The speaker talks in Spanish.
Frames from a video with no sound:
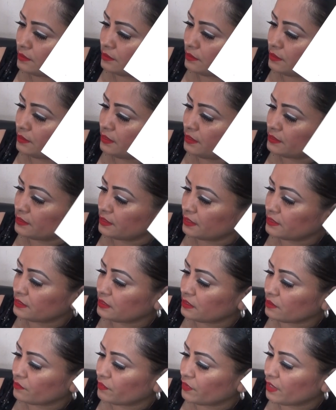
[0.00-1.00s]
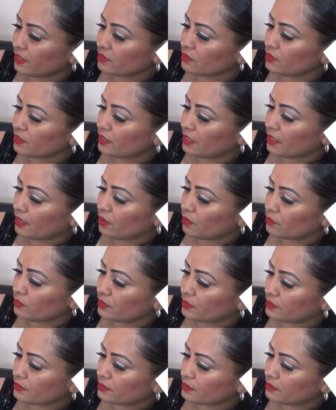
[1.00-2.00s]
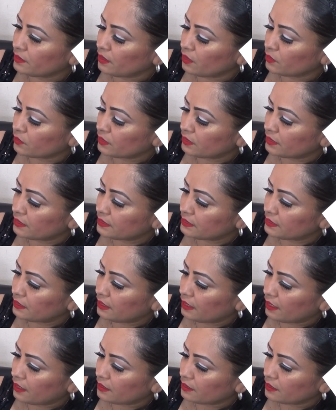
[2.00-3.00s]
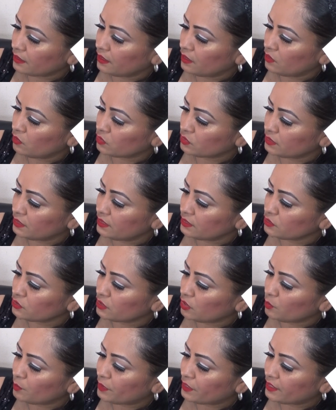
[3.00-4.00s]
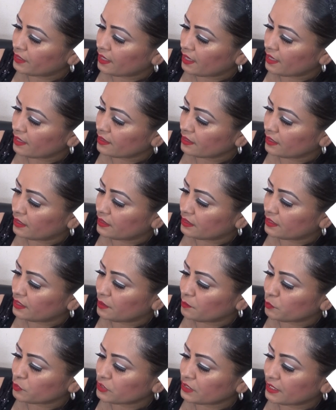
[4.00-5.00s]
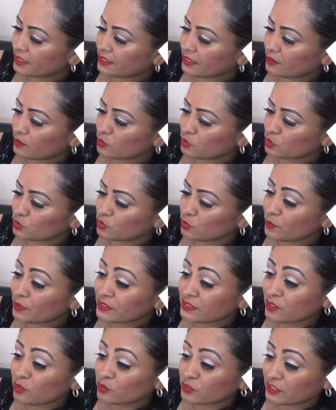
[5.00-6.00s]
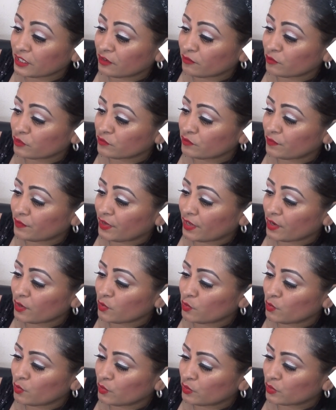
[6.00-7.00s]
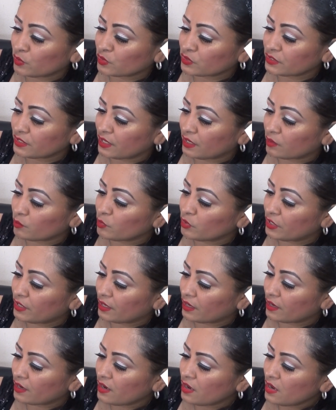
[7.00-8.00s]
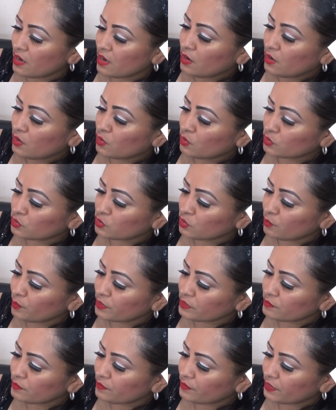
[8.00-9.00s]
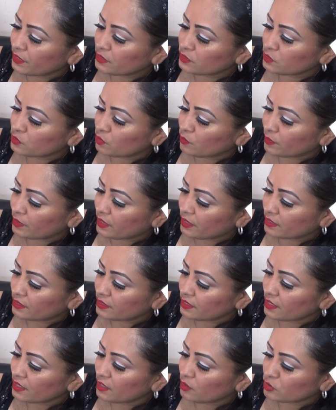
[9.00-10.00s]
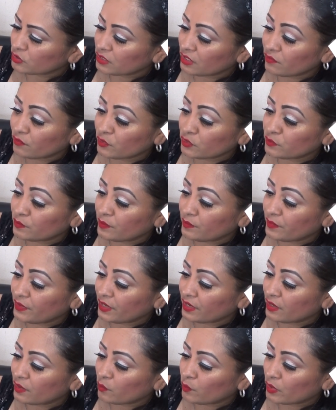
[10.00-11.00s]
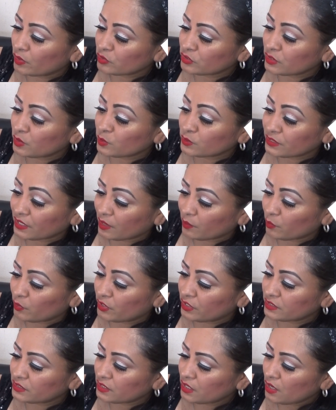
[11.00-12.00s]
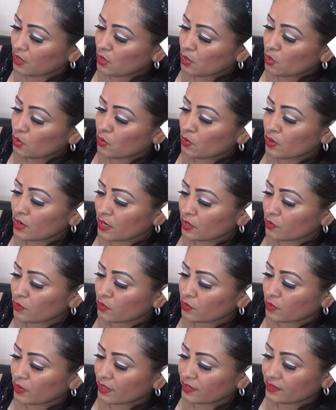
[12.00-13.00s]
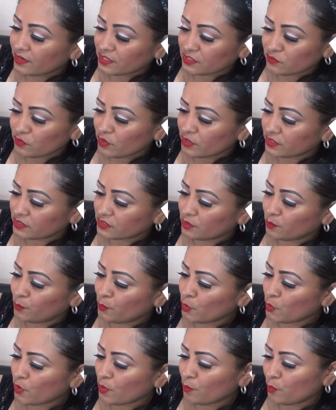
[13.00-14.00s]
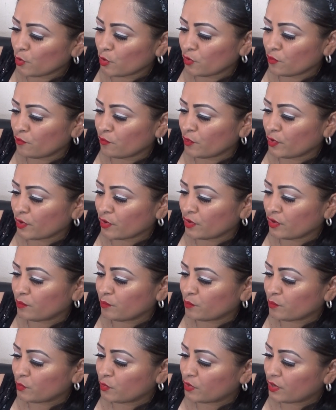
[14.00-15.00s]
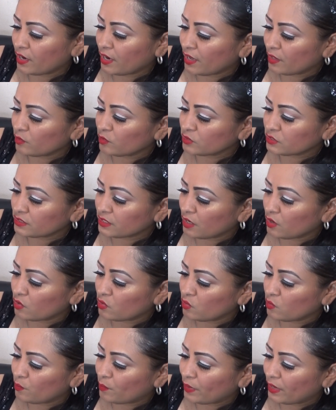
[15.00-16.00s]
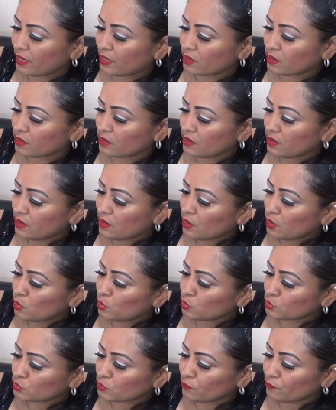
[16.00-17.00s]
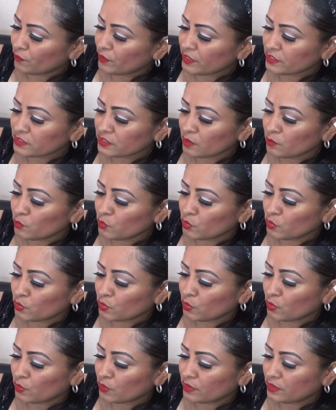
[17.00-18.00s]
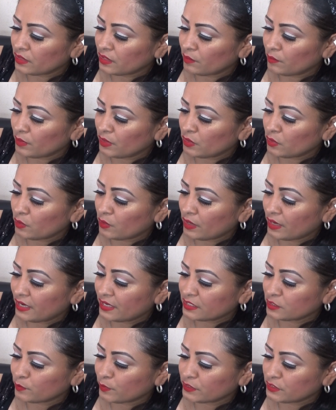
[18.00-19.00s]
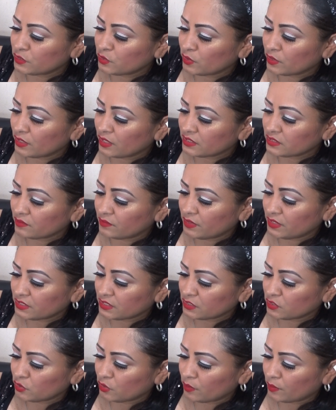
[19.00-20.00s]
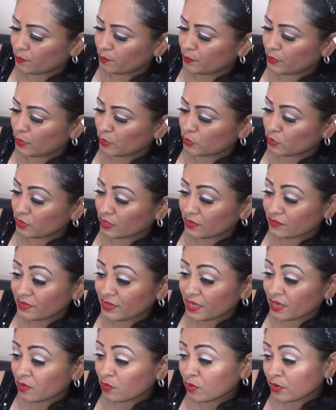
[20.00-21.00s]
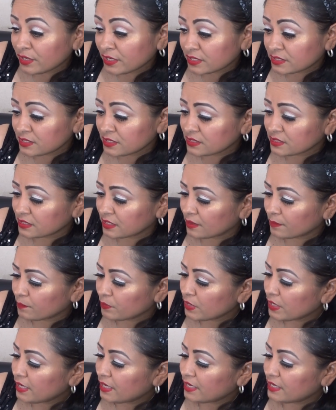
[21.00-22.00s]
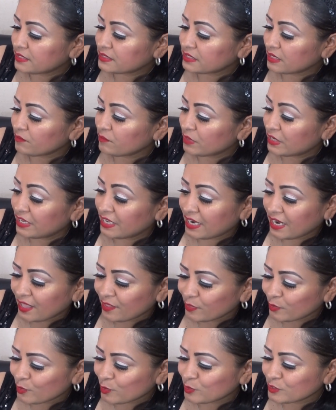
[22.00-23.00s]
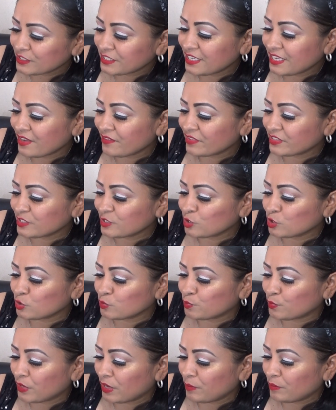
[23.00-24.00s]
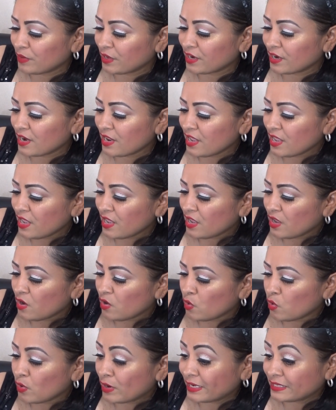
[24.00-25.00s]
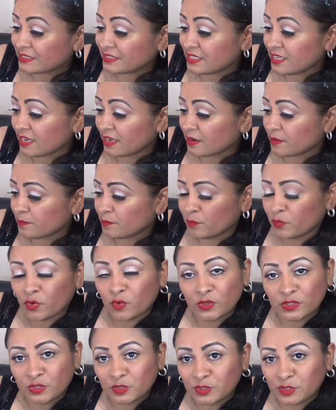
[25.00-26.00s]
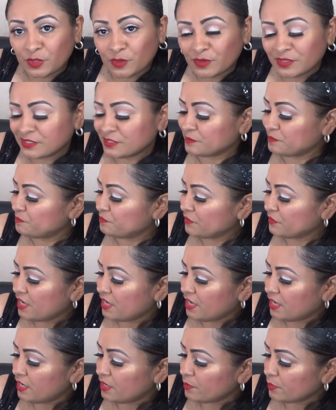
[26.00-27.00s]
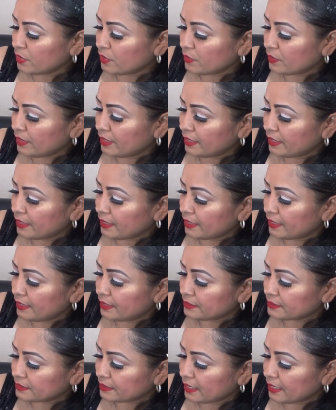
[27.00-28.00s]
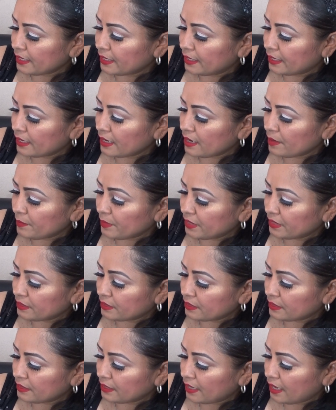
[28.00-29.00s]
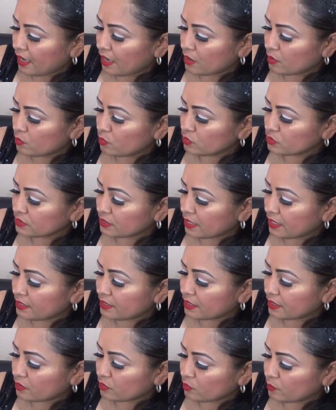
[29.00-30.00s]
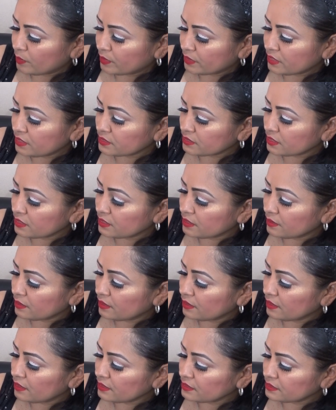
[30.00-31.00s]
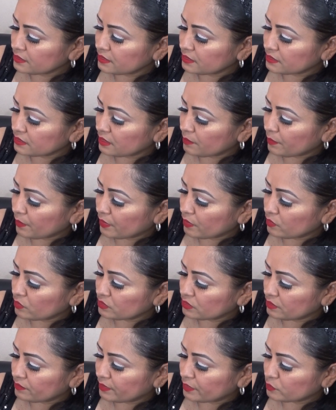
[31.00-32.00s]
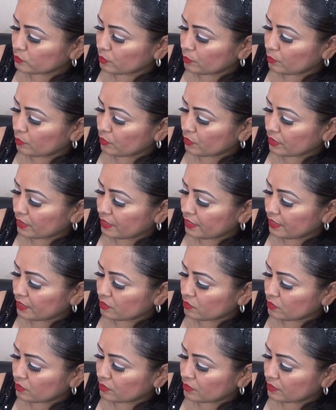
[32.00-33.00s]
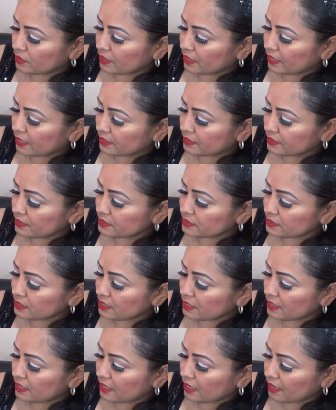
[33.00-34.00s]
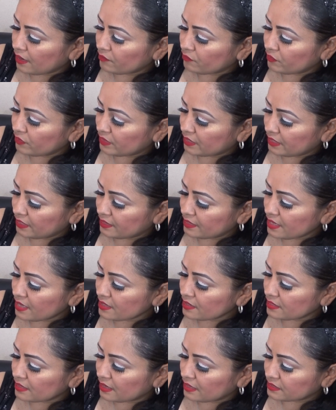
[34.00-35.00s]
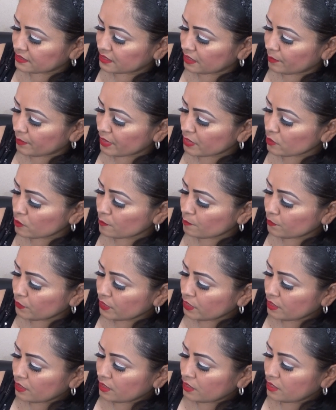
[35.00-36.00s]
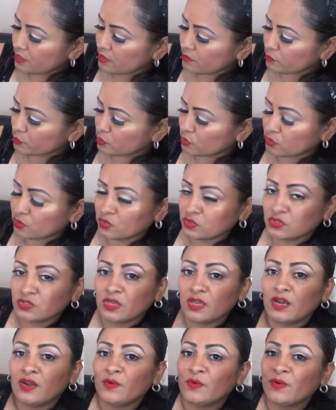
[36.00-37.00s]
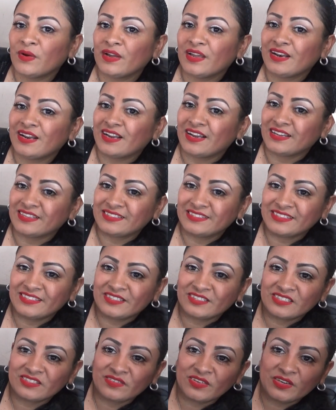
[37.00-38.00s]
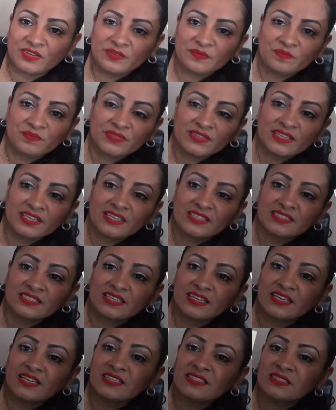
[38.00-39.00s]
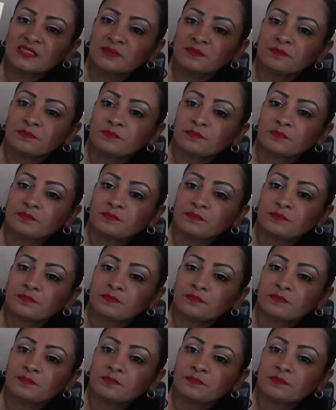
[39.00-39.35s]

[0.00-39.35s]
Dice certificado de autenticidad. En los inicios de la humanidad, en tiempos legendarios, los hombres y los elfos vivían juntos en armonía. Los hombres vivían sobre la tierra y los elfos vivían en huecos de los árboles o la corola de las flores. Poco a poco fueron empujados a ocupar los confines del mundo debido a la expansión de la civilización, pero todavía hoy existen, están vigilándonos y a veces nos premian o castigan por nuestros errores. Y bueno, ella es Caer, la amante de Angus, ha llegado a convertirse en cisne para conservar su amor, ella garantiza la fidelidad del ser amado y vosotros lo alegás. Entonces bueno, este es...